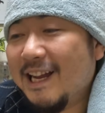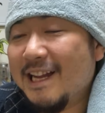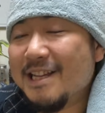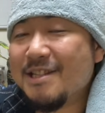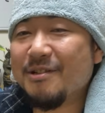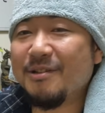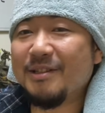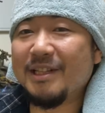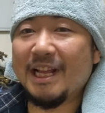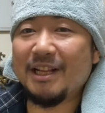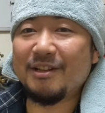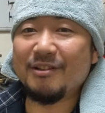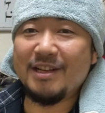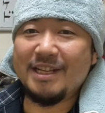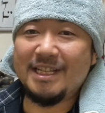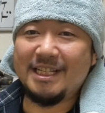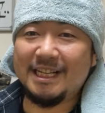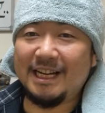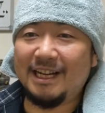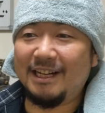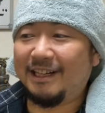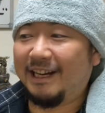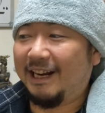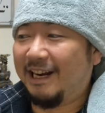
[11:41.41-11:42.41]
その例え
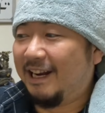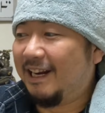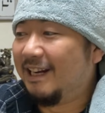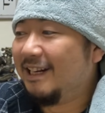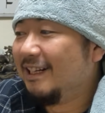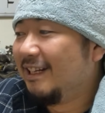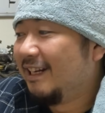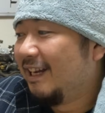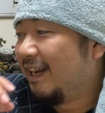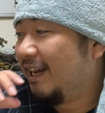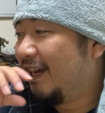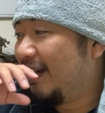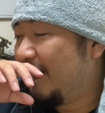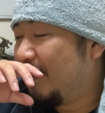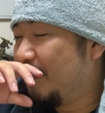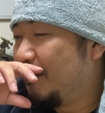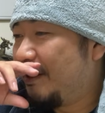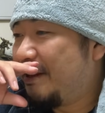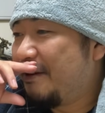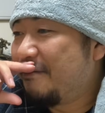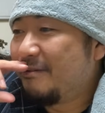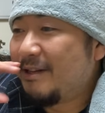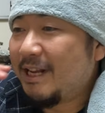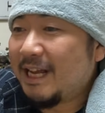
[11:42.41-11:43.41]
違うかな。
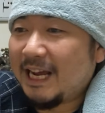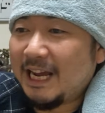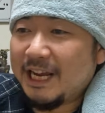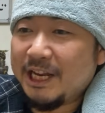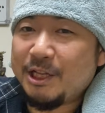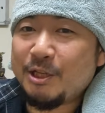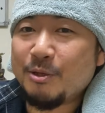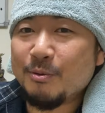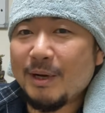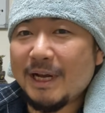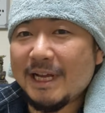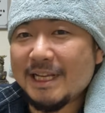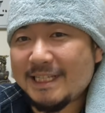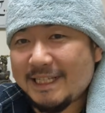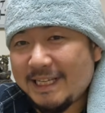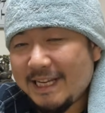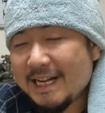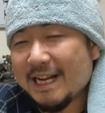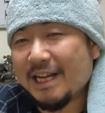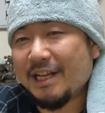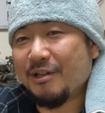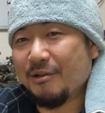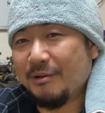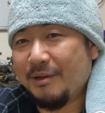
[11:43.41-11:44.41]
えー、でもなんか人が好き
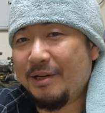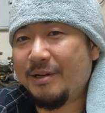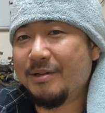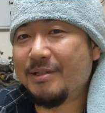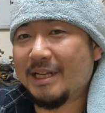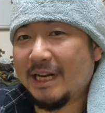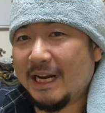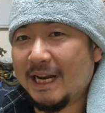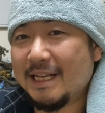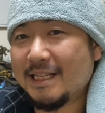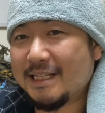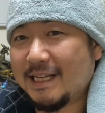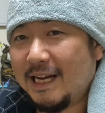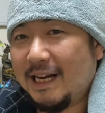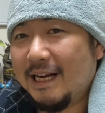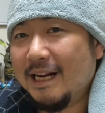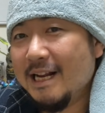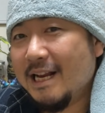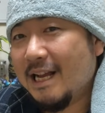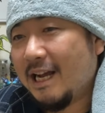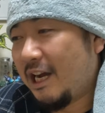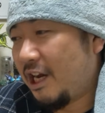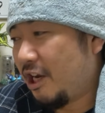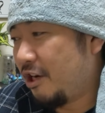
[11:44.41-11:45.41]
な人いるじゃないですか。
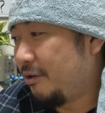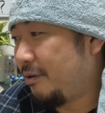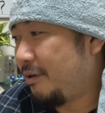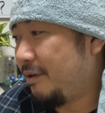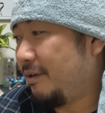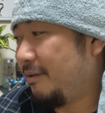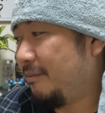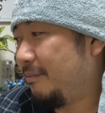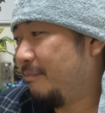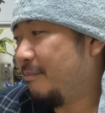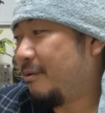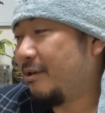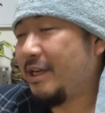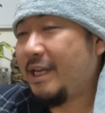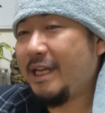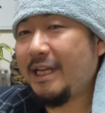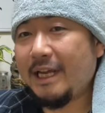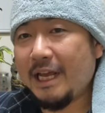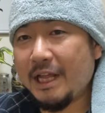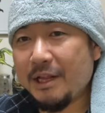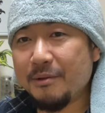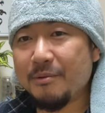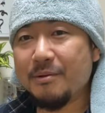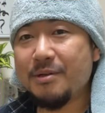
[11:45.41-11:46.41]
あの、もう
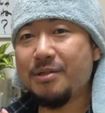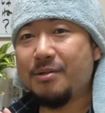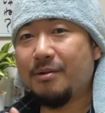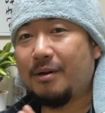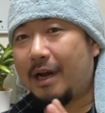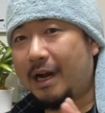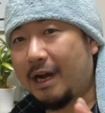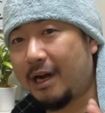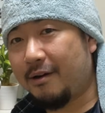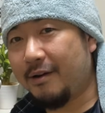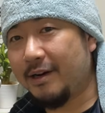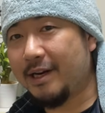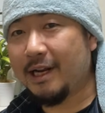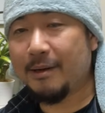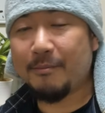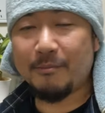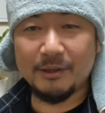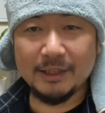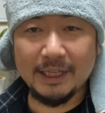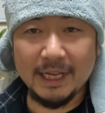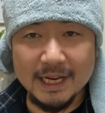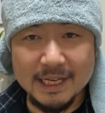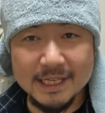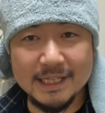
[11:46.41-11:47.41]
人間同士の関わりが
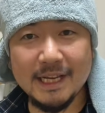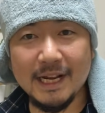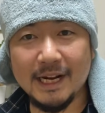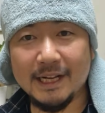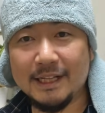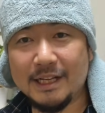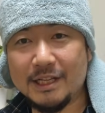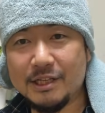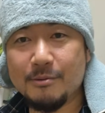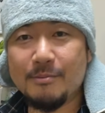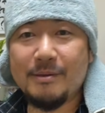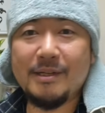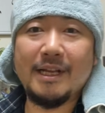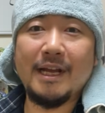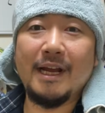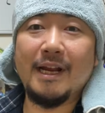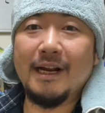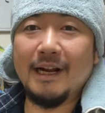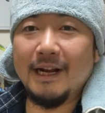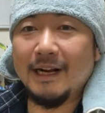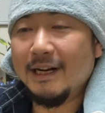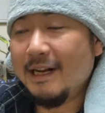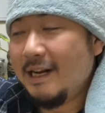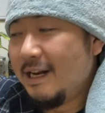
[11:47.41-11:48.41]
もう大好きなんですみたい
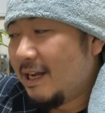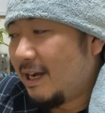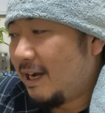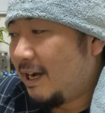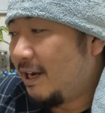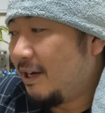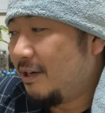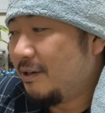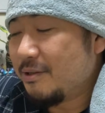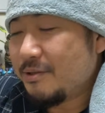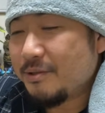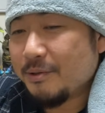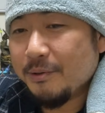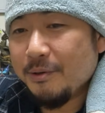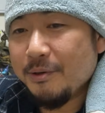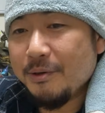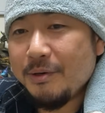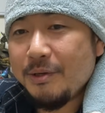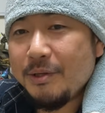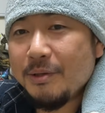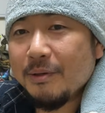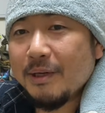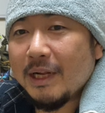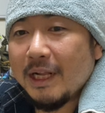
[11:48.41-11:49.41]
な、あの、そうい
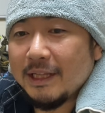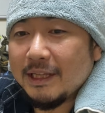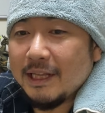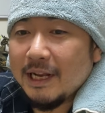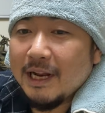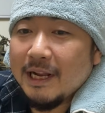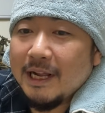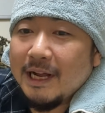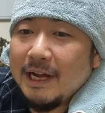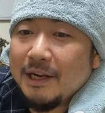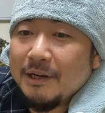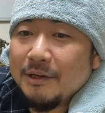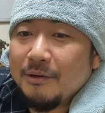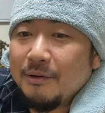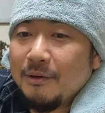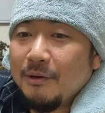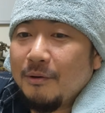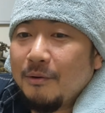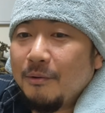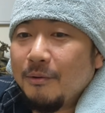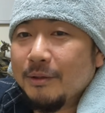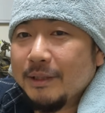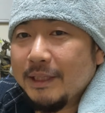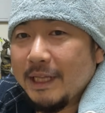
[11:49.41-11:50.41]
う人だったら、あ
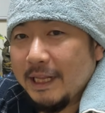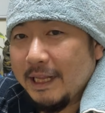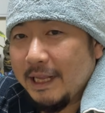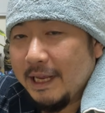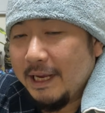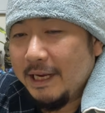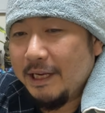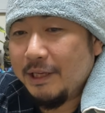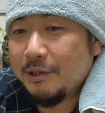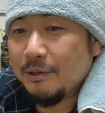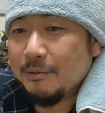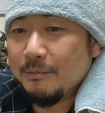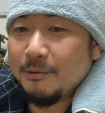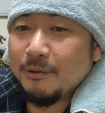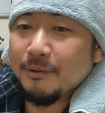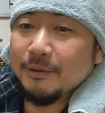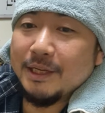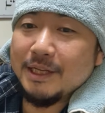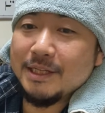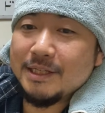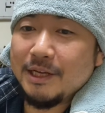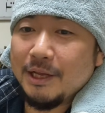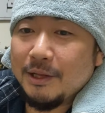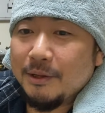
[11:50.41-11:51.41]
の、大手でいいと思うん
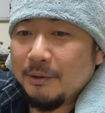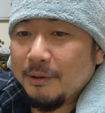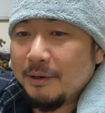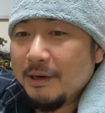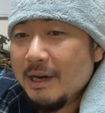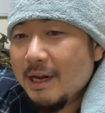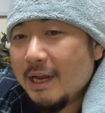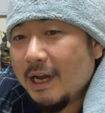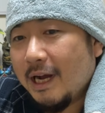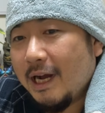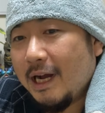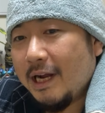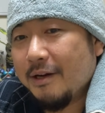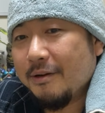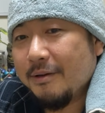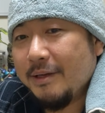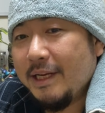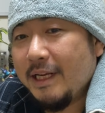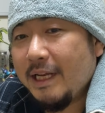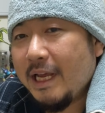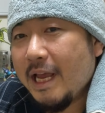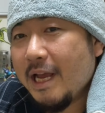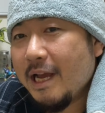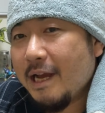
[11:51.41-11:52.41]
ですけど、あの、
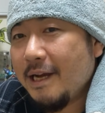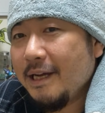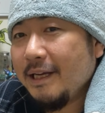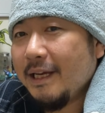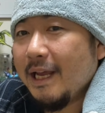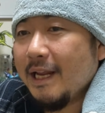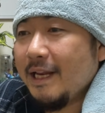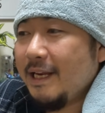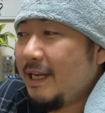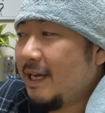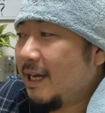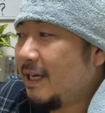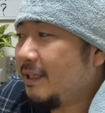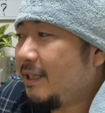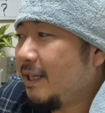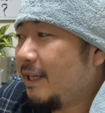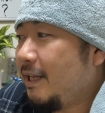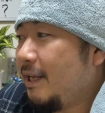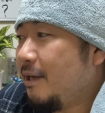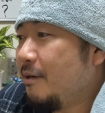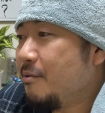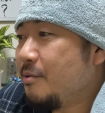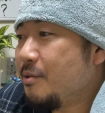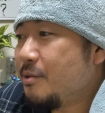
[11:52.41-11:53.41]
人間関係苦手
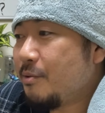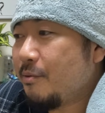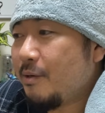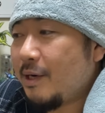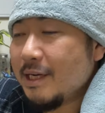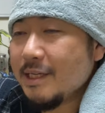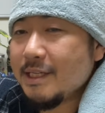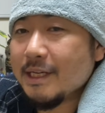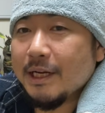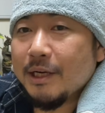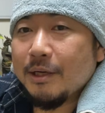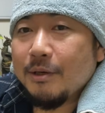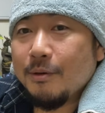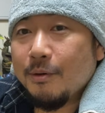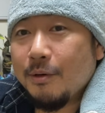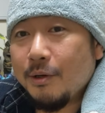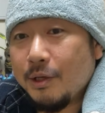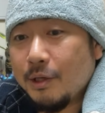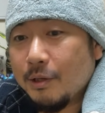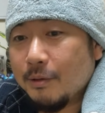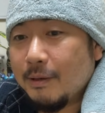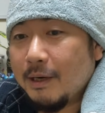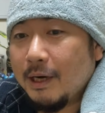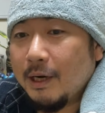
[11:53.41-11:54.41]
で運送会社に来る
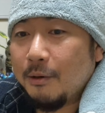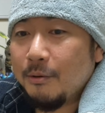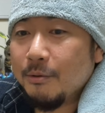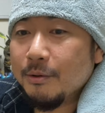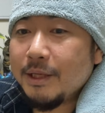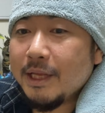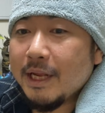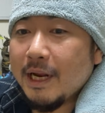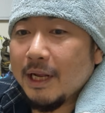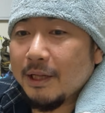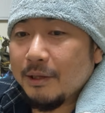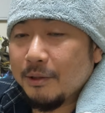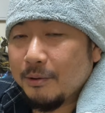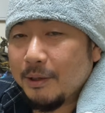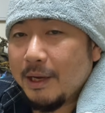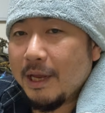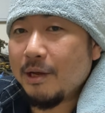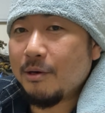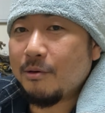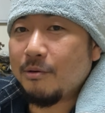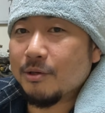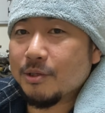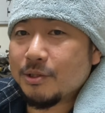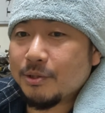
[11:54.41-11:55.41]
人は、大手だと
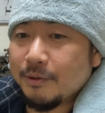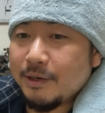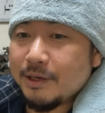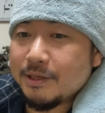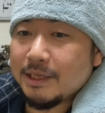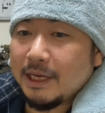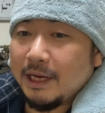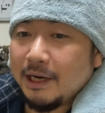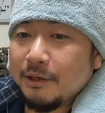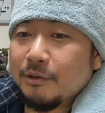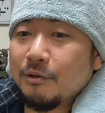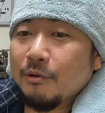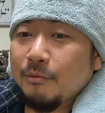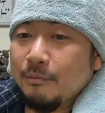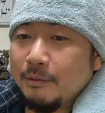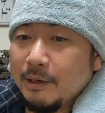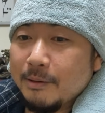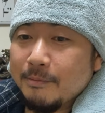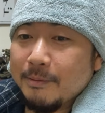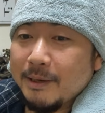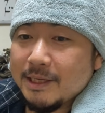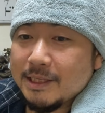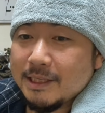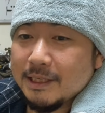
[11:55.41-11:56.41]
結構ストレスあると思
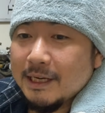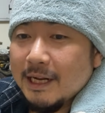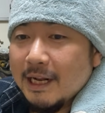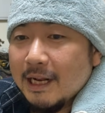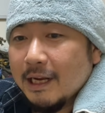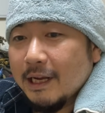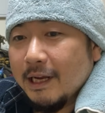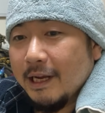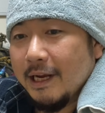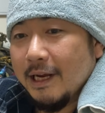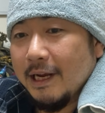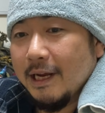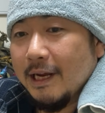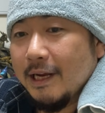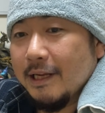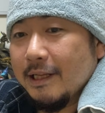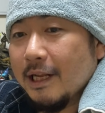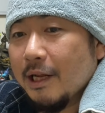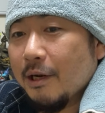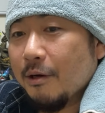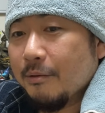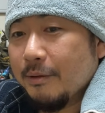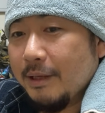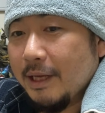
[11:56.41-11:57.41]
います。えー、
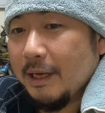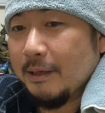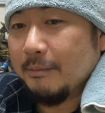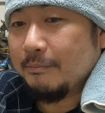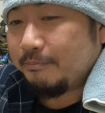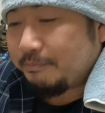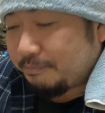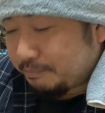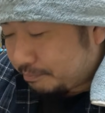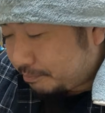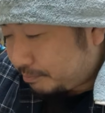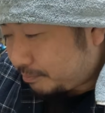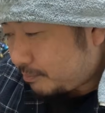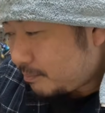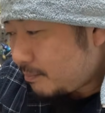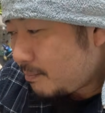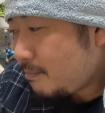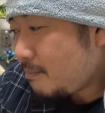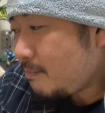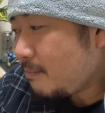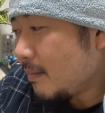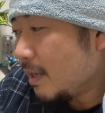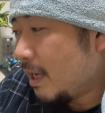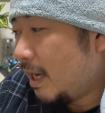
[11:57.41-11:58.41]
なので、
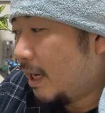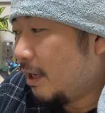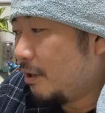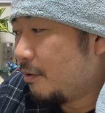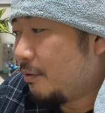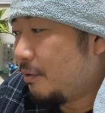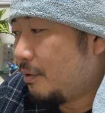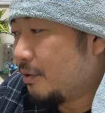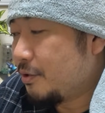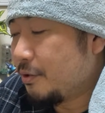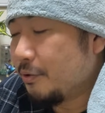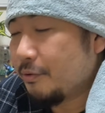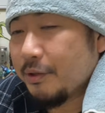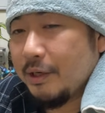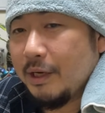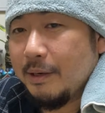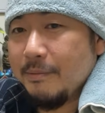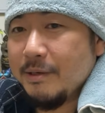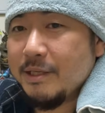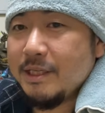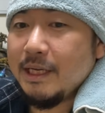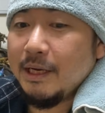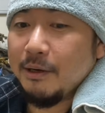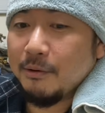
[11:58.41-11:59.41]
あの、ちょっと
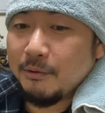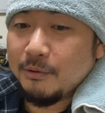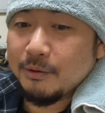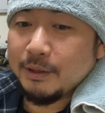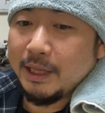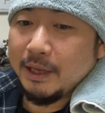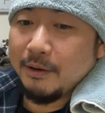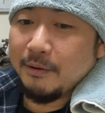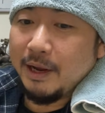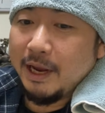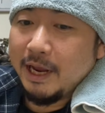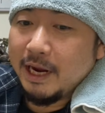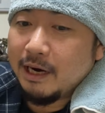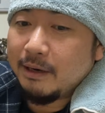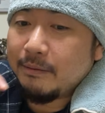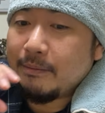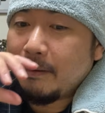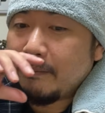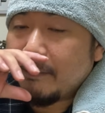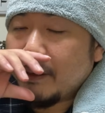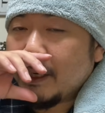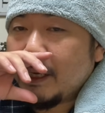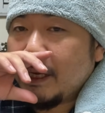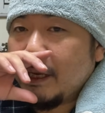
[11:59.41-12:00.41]
厳しい大手を選
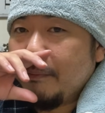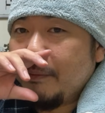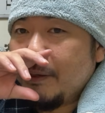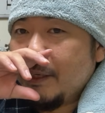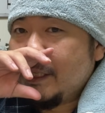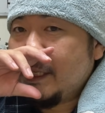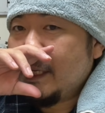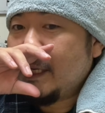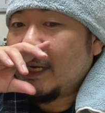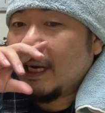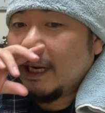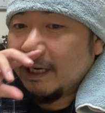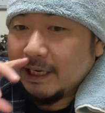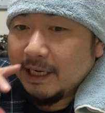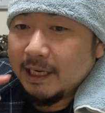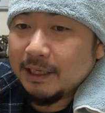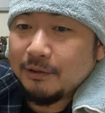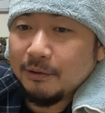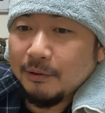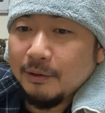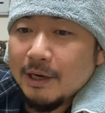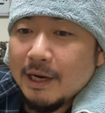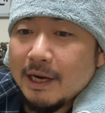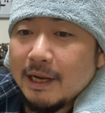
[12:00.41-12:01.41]
べば厳しいかな
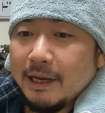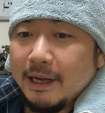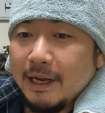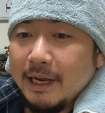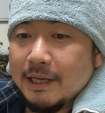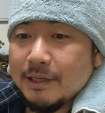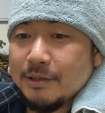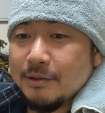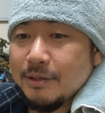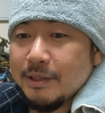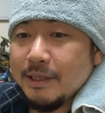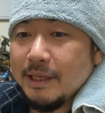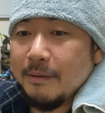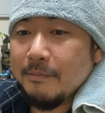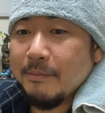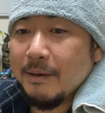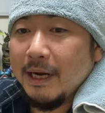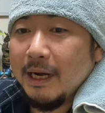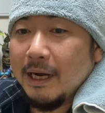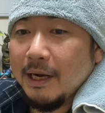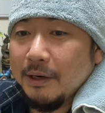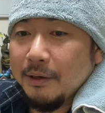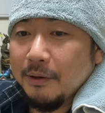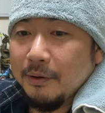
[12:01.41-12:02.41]
と。えー、そして、
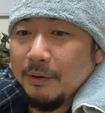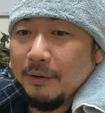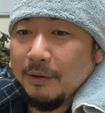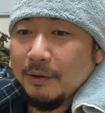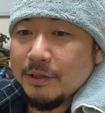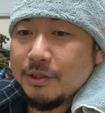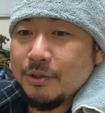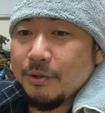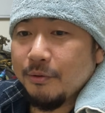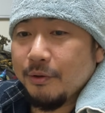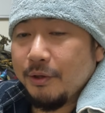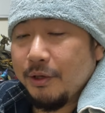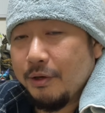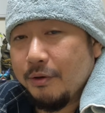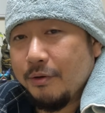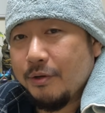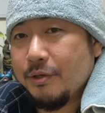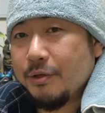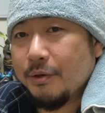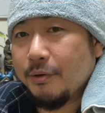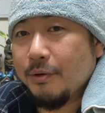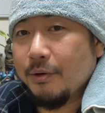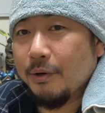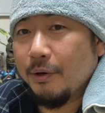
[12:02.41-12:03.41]
まあ、あの、昇給
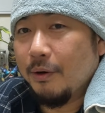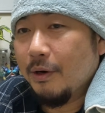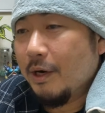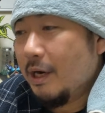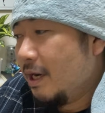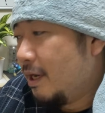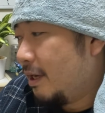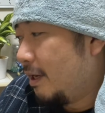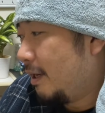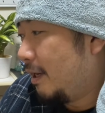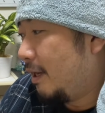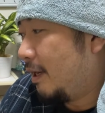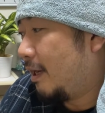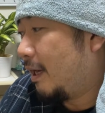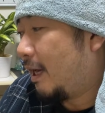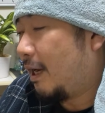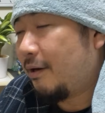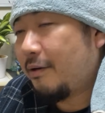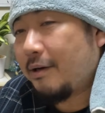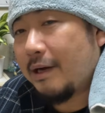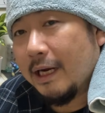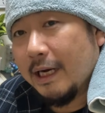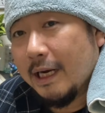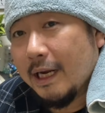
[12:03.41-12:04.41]
商用、えー、あ
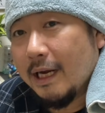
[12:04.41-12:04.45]
るか